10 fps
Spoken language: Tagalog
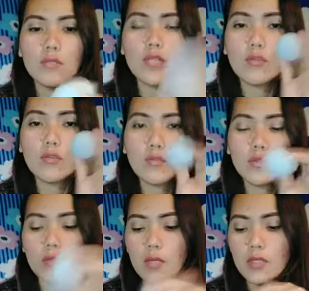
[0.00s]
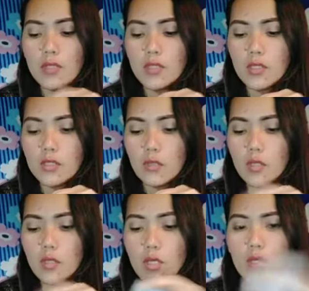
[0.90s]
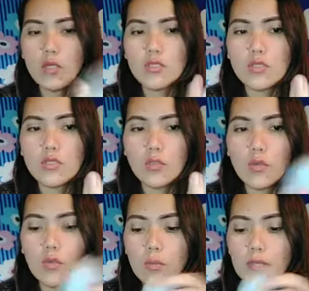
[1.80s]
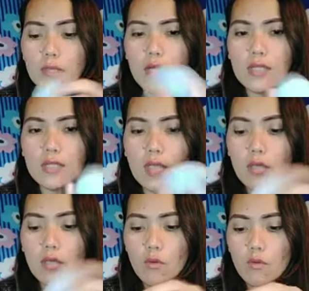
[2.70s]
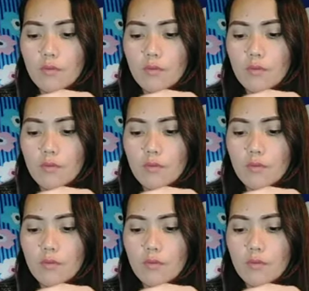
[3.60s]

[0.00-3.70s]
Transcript: Ito, beauty blender ito. So, maglagay na tayo.